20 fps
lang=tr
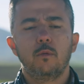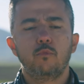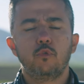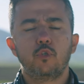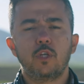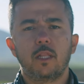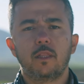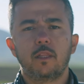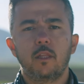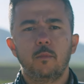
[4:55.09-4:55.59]
Bu
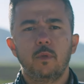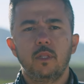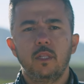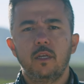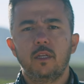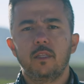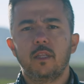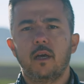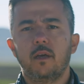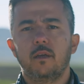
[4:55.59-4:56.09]

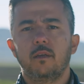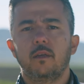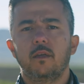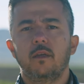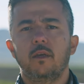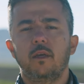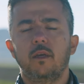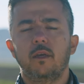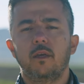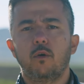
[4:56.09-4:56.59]
çatlamaları da
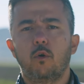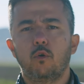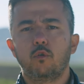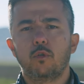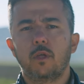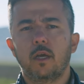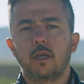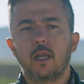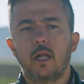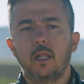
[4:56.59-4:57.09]
e,
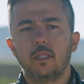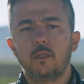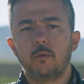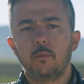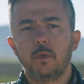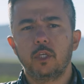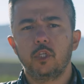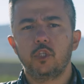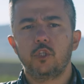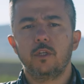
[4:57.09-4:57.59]
ortadan
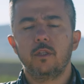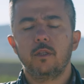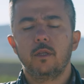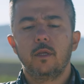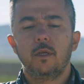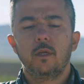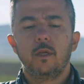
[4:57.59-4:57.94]
kaldırmak için